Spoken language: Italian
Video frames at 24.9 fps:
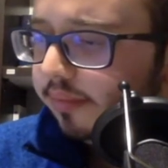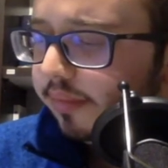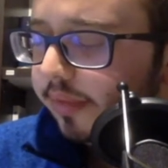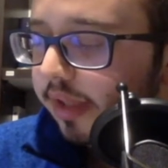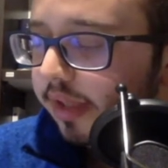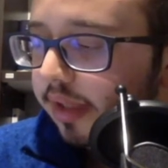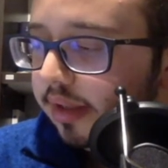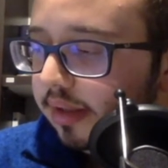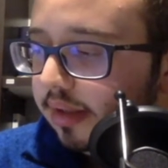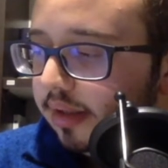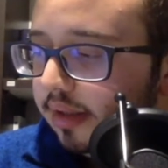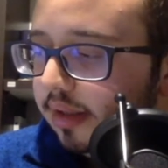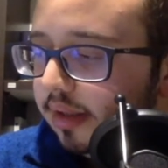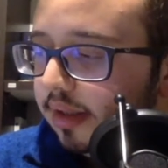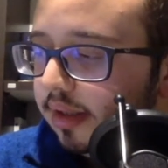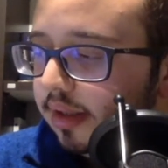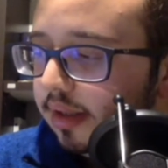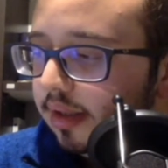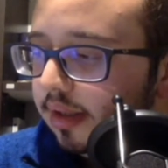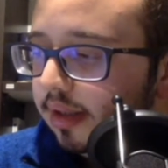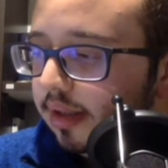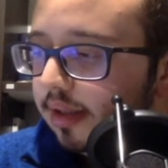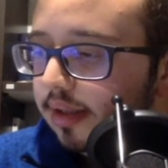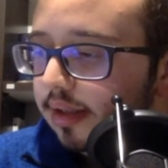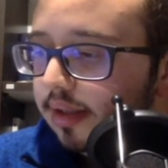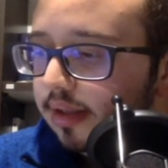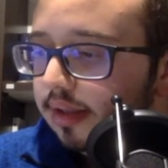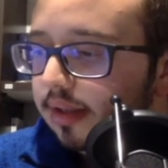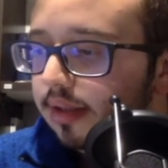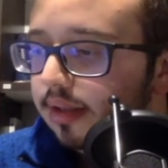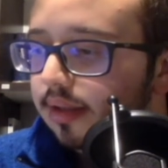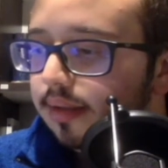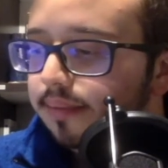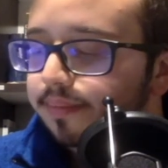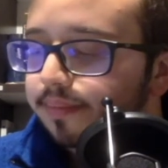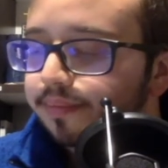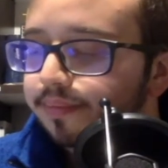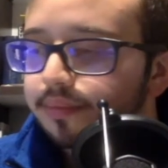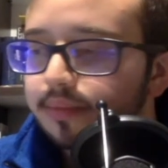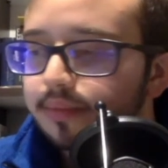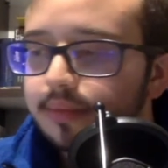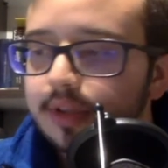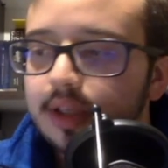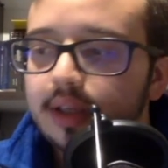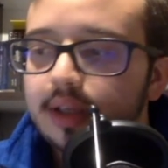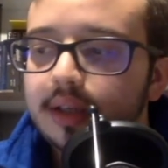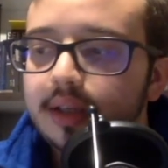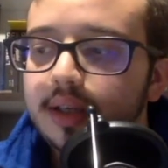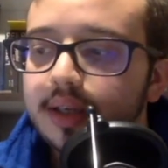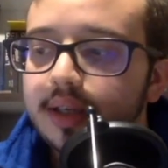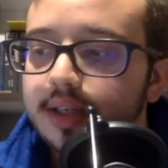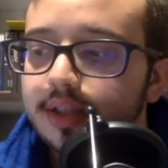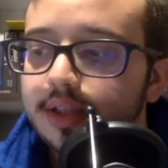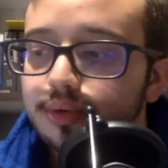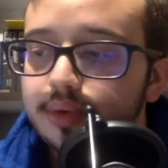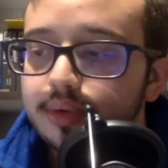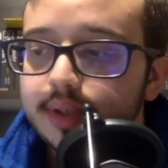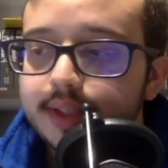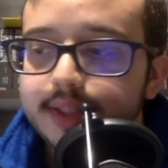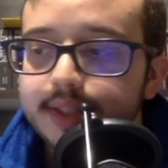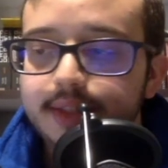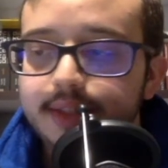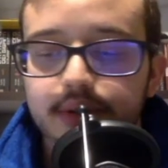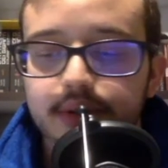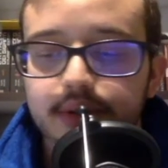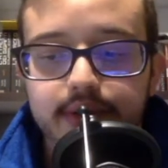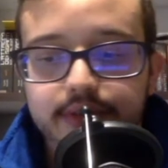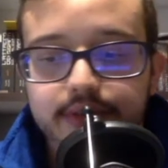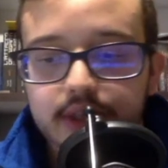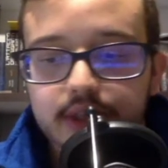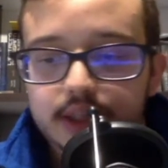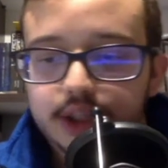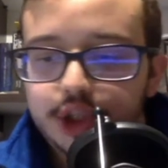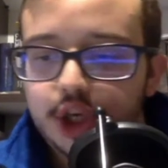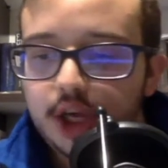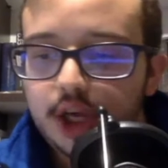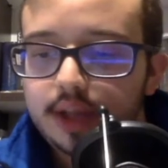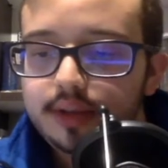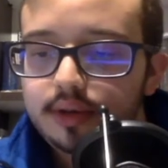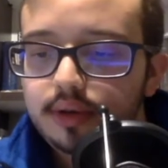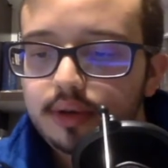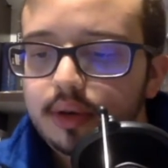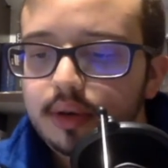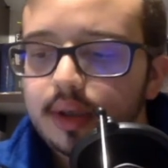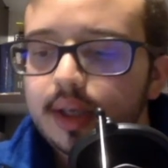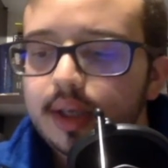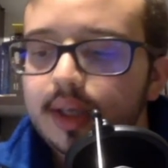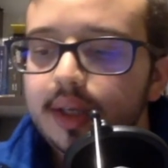Ehm, la resurrezione e via dicendo.